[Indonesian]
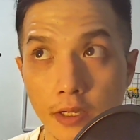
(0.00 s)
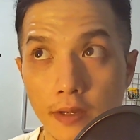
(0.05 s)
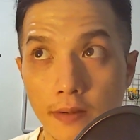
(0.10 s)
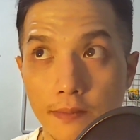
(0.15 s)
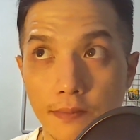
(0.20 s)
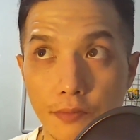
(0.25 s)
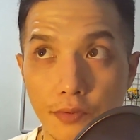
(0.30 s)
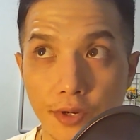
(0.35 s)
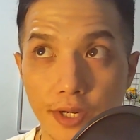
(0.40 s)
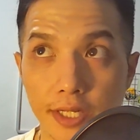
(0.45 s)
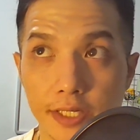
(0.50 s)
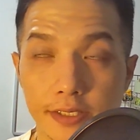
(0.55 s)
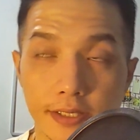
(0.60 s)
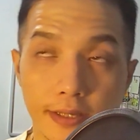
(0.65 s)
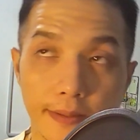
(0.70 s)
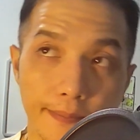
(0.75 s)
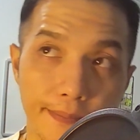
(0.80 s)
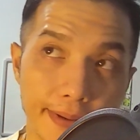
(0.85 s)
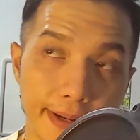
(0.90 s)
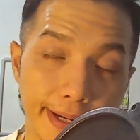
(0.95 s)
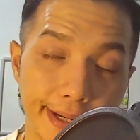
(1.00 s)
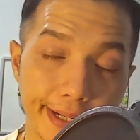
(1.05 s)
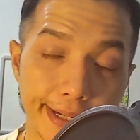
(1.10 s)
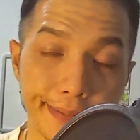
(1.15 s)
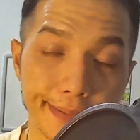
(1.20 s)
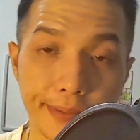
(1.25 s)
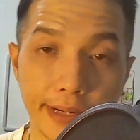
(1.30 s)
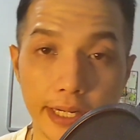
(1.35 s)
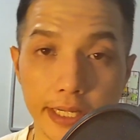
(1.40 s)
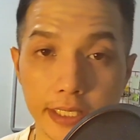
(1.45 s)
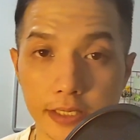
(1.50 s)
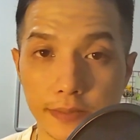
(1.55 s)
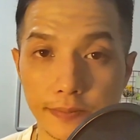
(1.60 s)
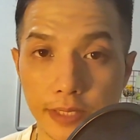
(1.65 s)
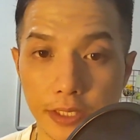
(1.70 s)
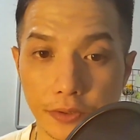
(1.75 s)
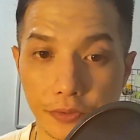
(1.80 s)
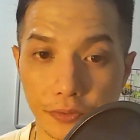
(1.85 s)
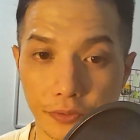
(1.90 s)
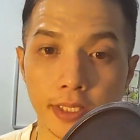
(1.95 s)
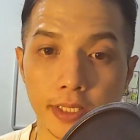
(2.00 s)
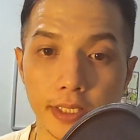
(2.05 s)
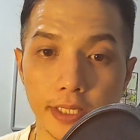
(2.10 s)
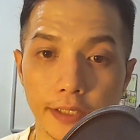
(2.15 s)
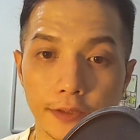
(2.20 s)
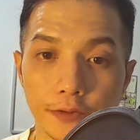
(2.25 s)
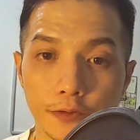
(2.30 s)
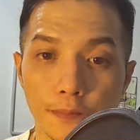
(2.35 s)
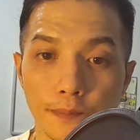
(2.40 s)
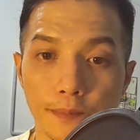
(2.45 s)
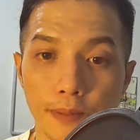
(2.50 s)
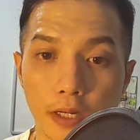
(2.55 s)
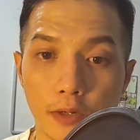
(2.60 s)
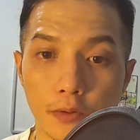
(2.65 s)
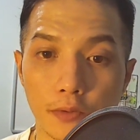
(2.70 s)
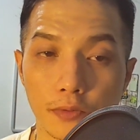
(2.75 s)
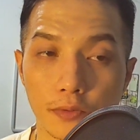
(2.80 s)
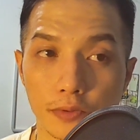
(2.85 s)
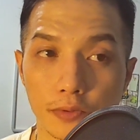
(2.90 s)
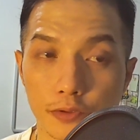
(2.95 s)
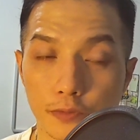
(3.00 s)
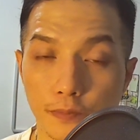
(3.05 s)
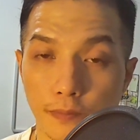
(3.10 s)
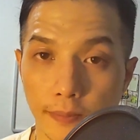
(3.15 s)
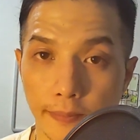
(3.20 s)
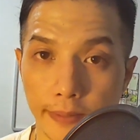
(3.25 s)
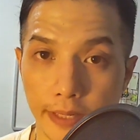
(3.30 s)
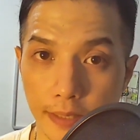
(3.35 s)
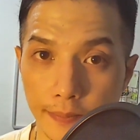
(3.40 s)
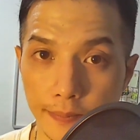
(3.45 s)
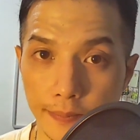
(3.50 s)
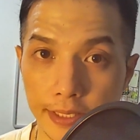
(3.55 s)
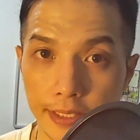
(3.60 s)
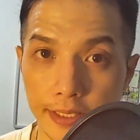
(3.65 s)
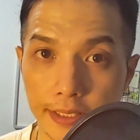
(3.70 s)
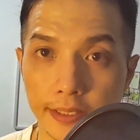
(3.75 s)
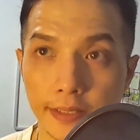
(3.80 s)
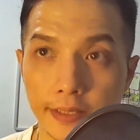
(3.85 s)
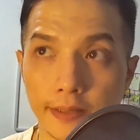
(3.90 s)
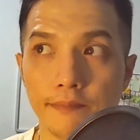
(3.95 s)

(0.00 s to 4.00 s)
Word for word: mungkin sampai 6 kali seminggu itu perlu suplemen lebih